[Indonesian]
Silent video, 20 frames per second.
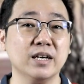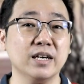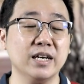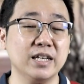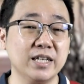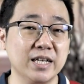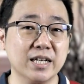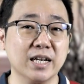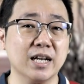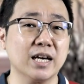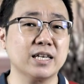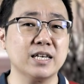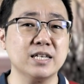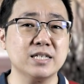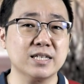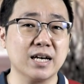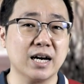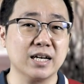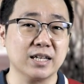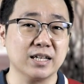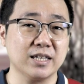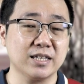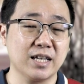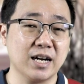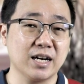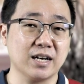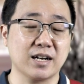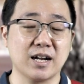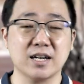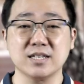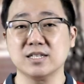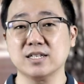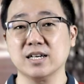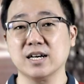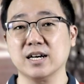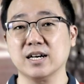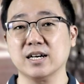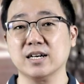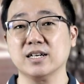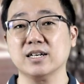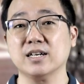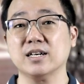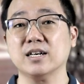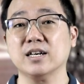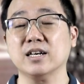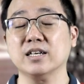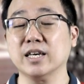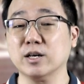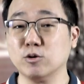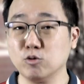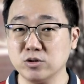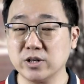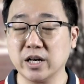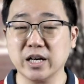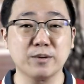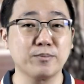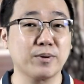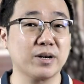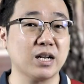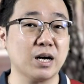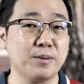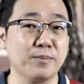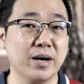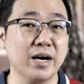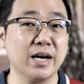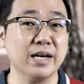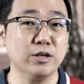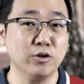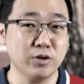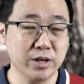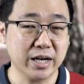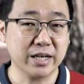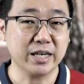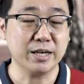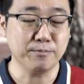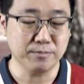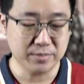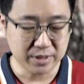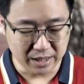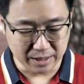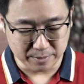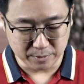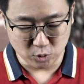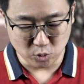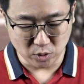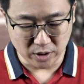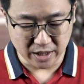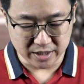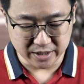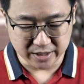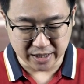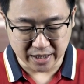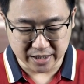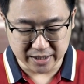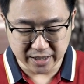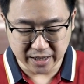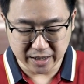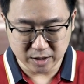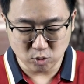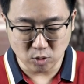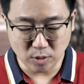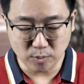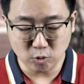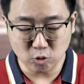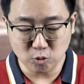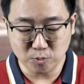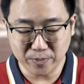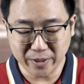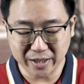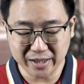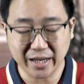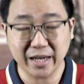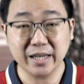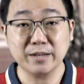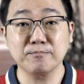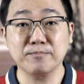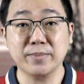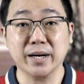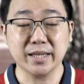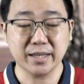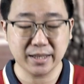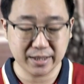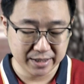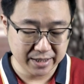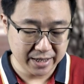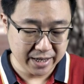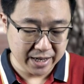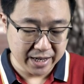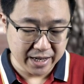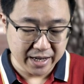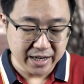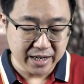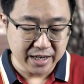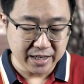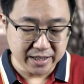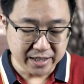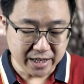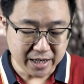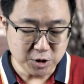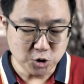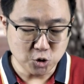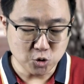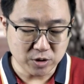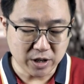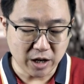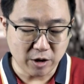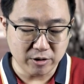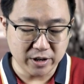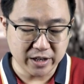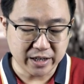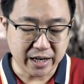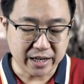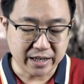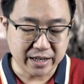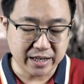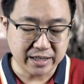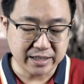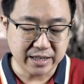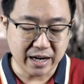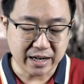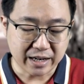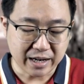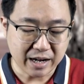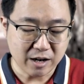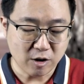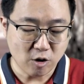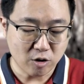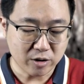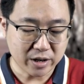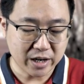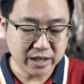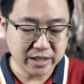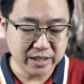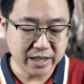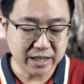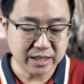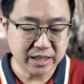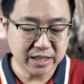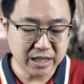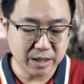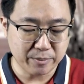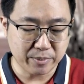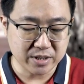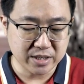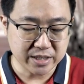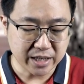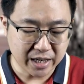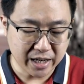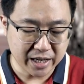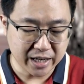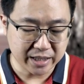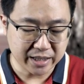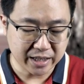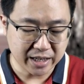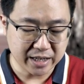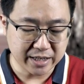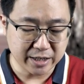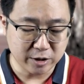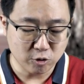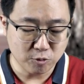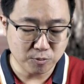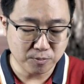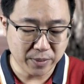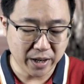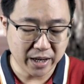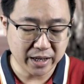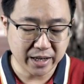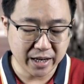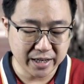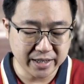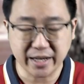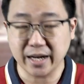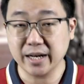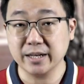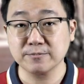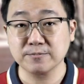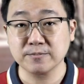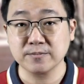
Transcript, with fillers: Ini adalah kisah tentang Raja Yehuda yang bernama Yoyakim dalam 2 Raja-Raja 24 ayat 4 dan juga oleh karena darah orang yang tidak bersalah yang telah ditumpahkannya.